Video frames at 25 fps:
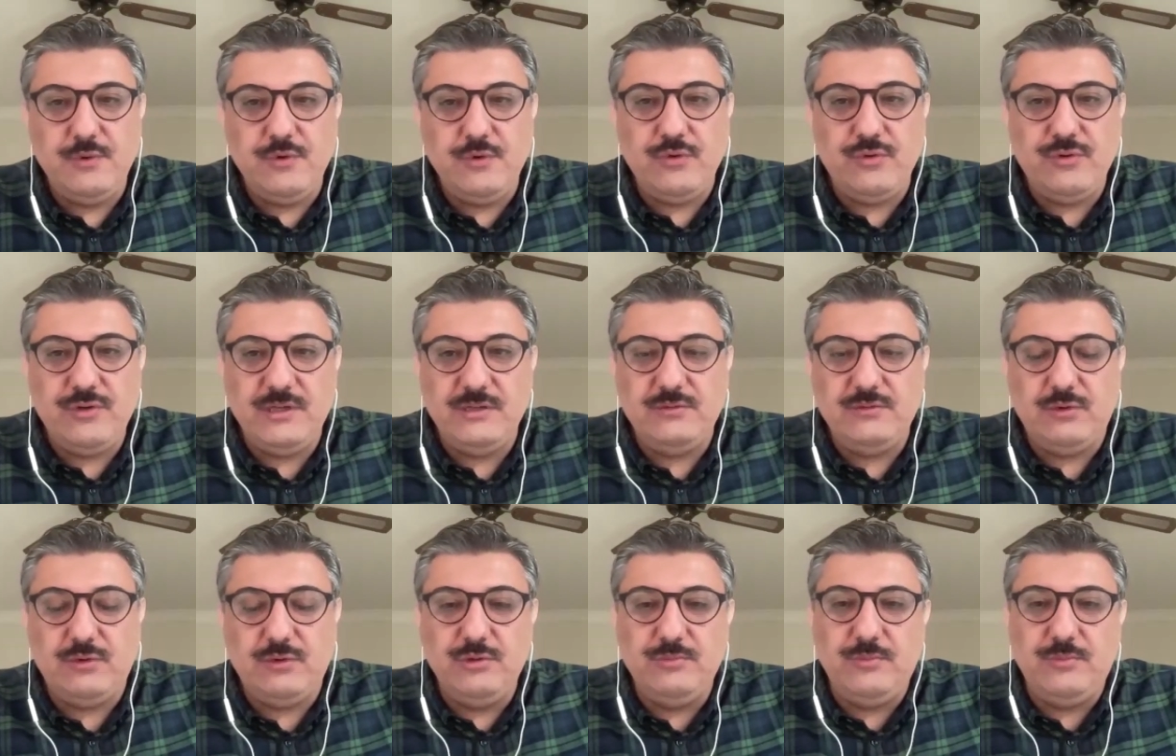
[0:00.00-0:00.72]

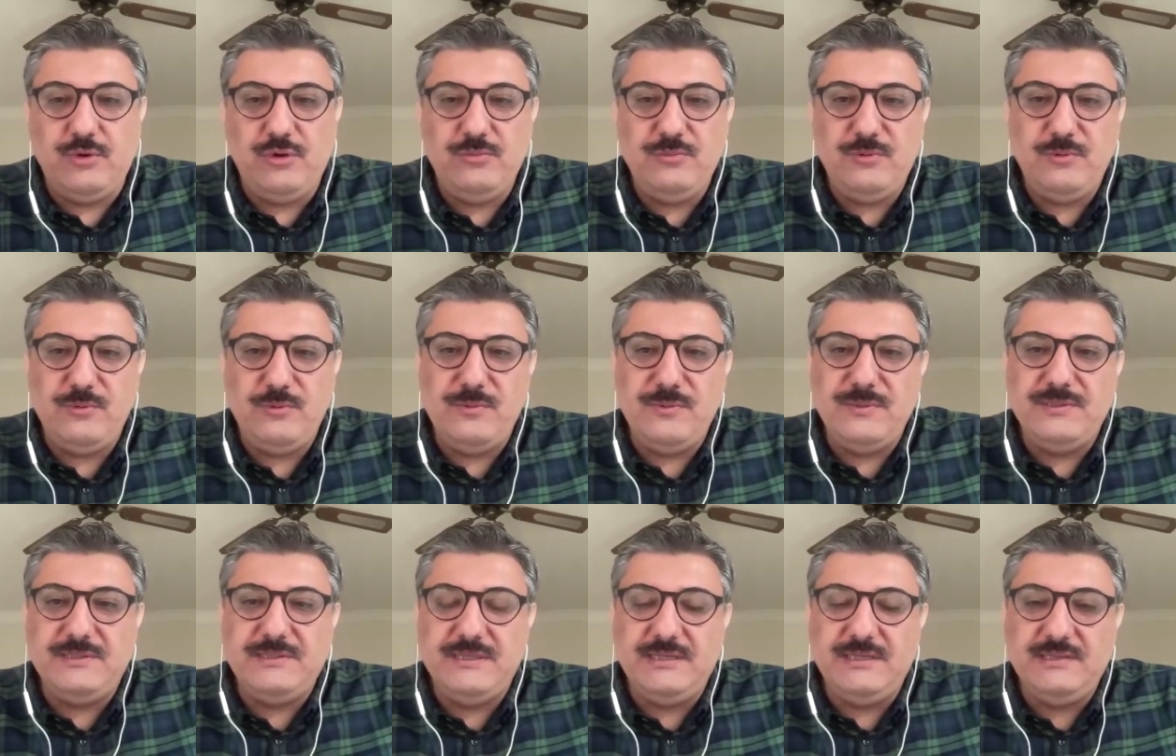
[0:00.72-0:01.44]
bürokrat olup olmama
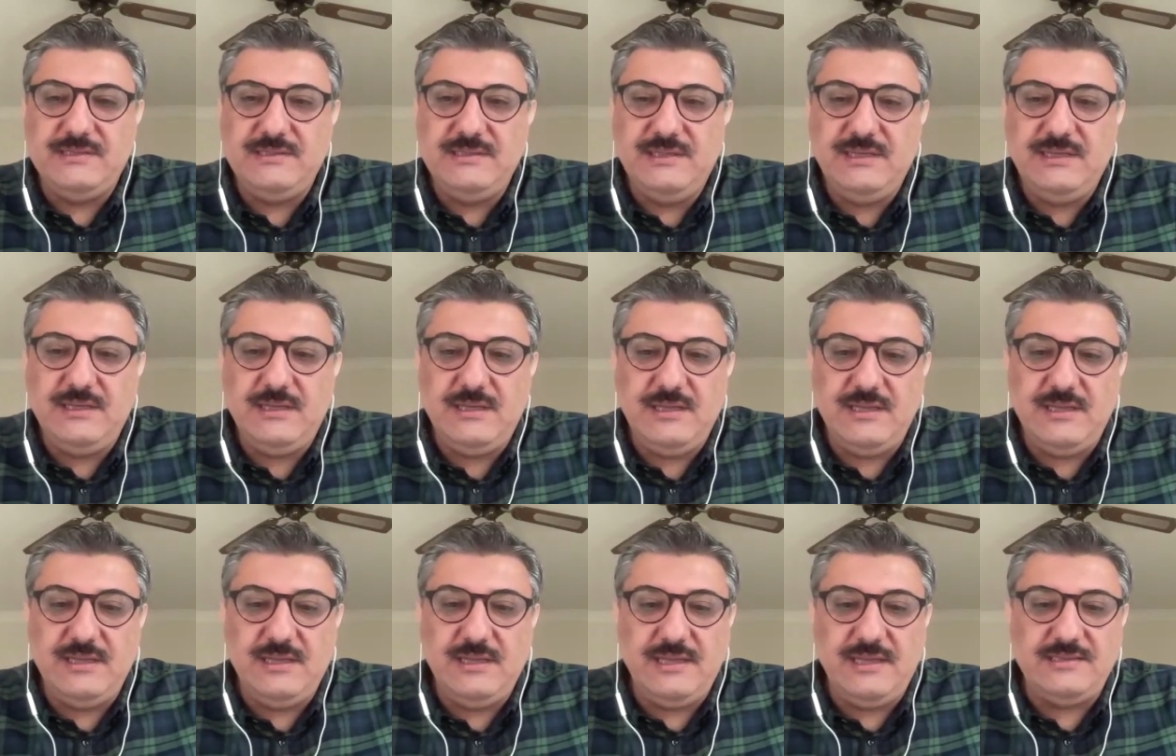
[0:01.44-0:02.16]
meselesi
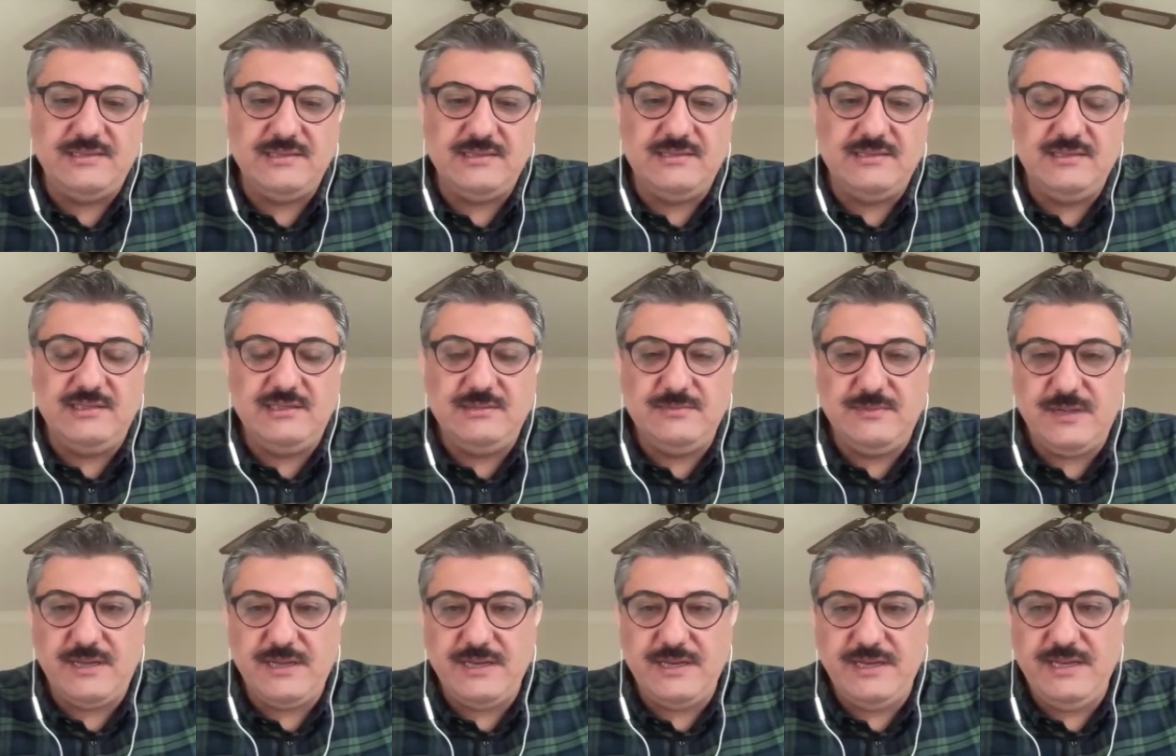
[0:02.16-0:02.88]
e, esas
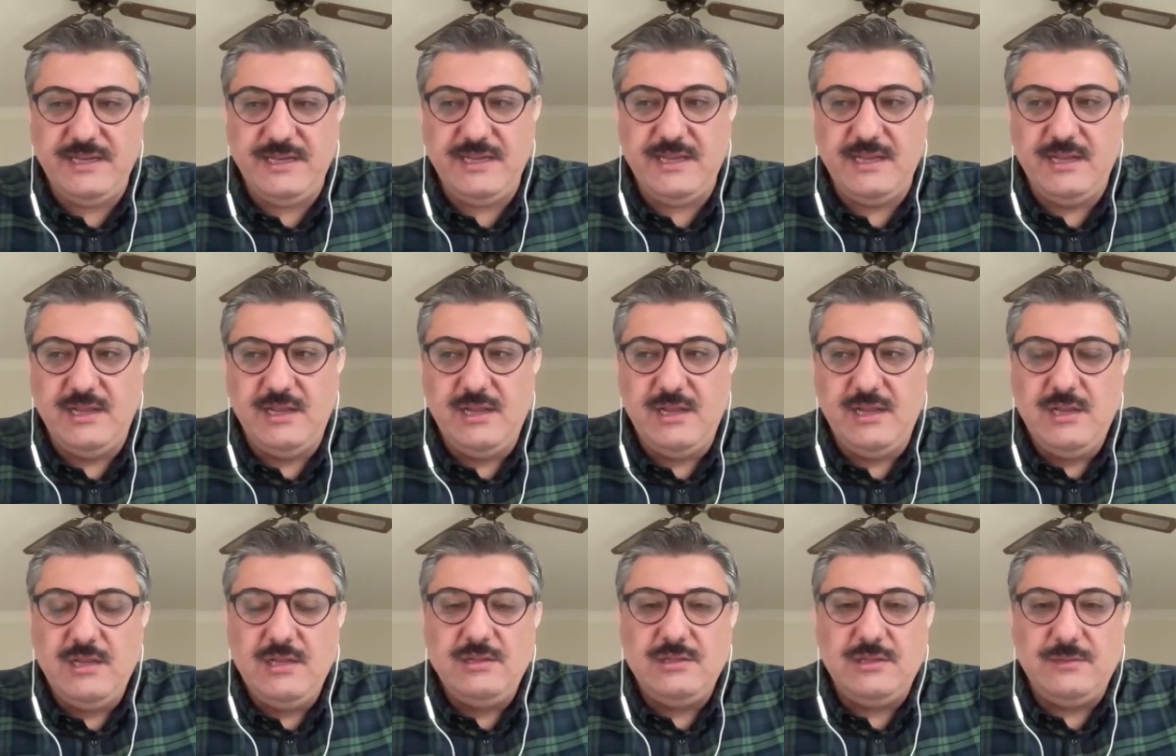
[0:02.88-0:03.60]
itibariyle
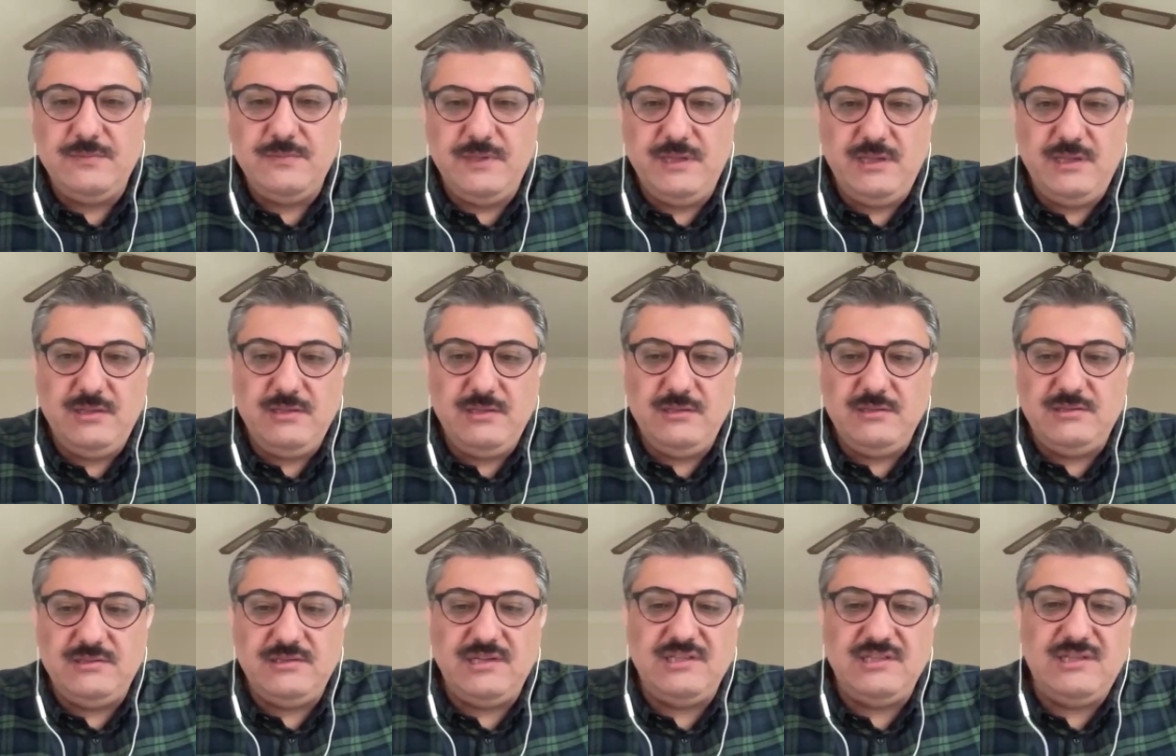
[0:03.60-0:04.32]
tabii
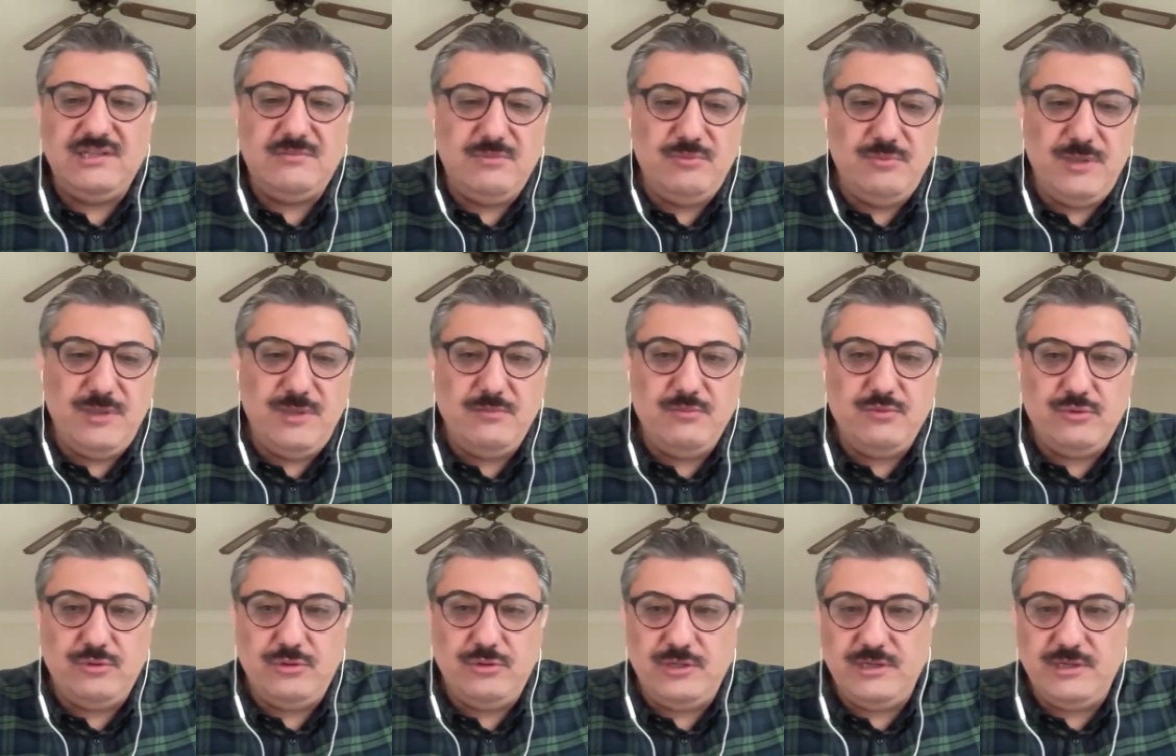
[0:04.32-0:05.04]
e, sıradan bir
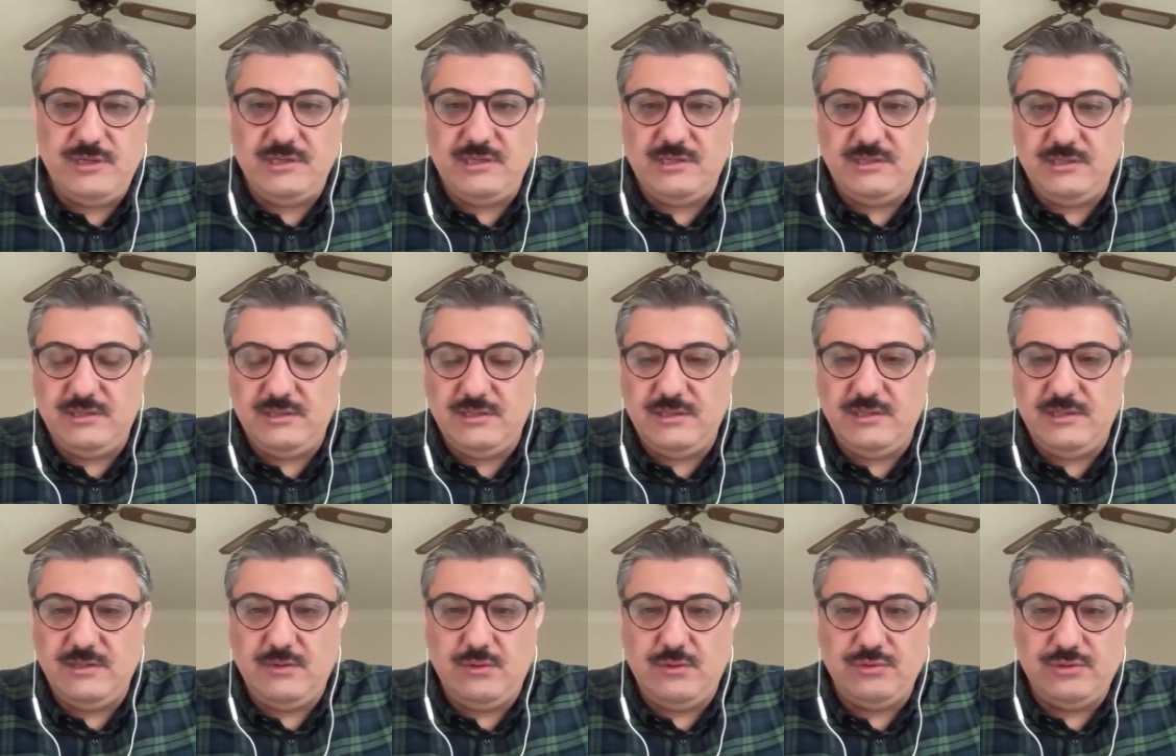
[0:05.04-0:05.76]
memur olarak e,
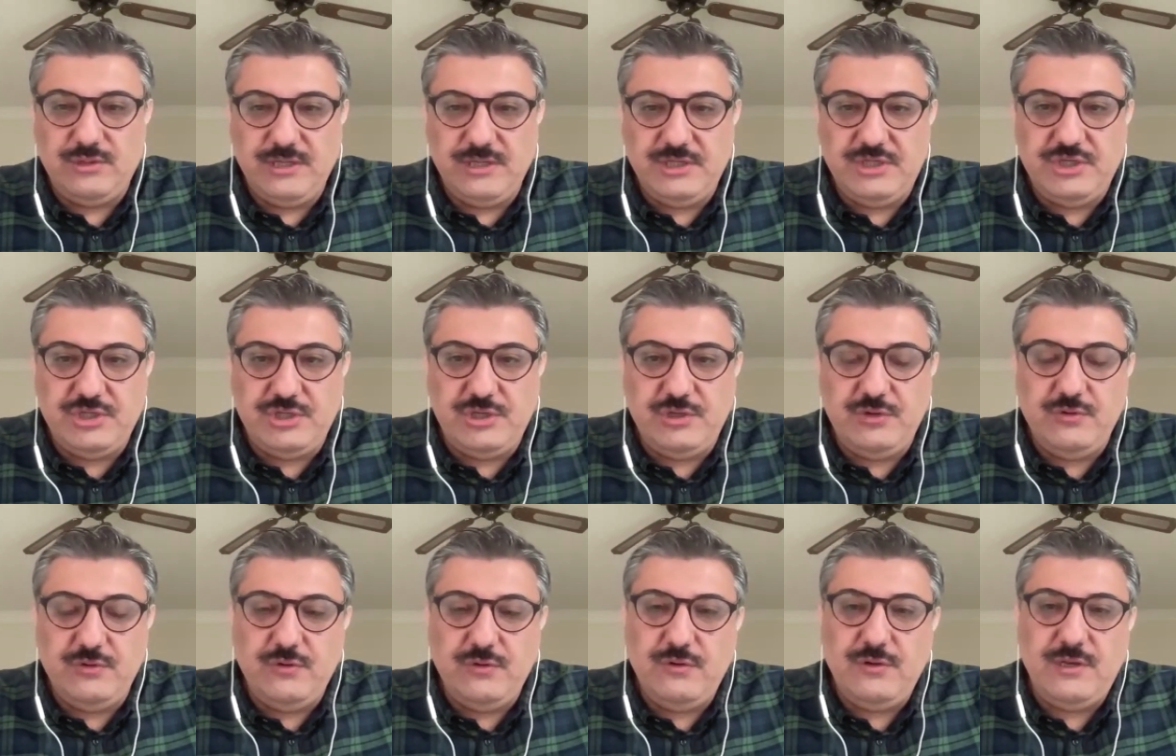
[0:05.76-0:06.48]
ortaya
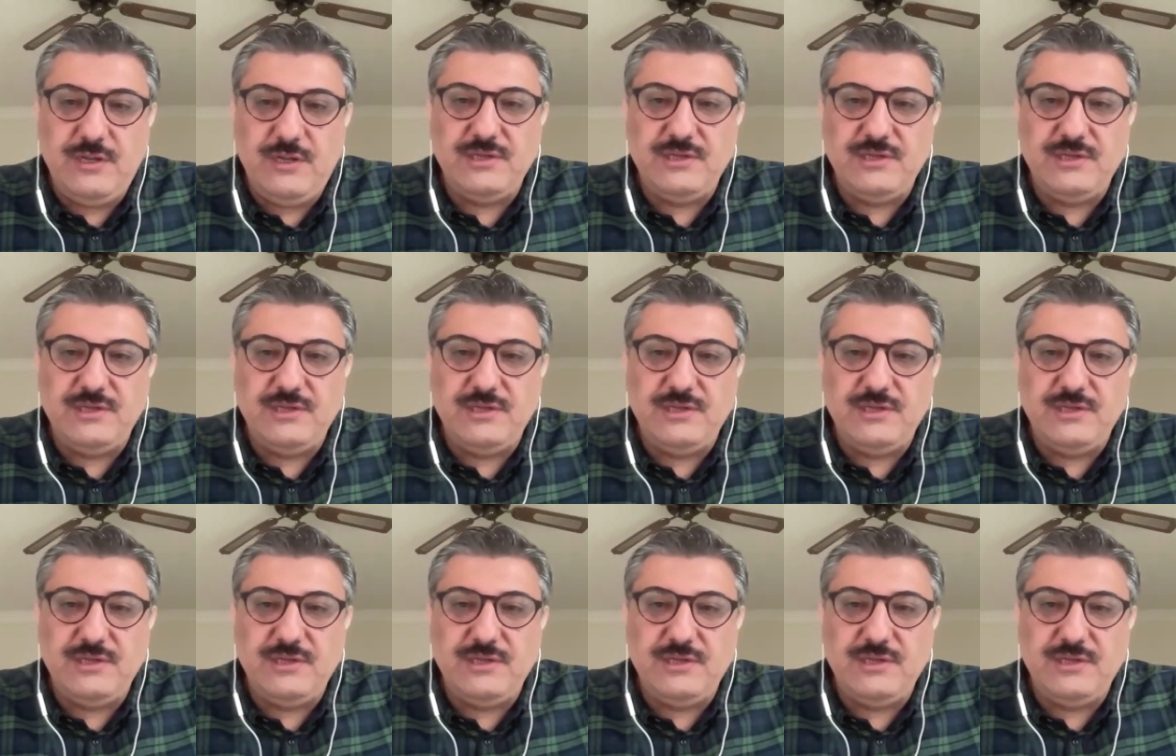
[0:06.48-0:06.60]
çıkıyor.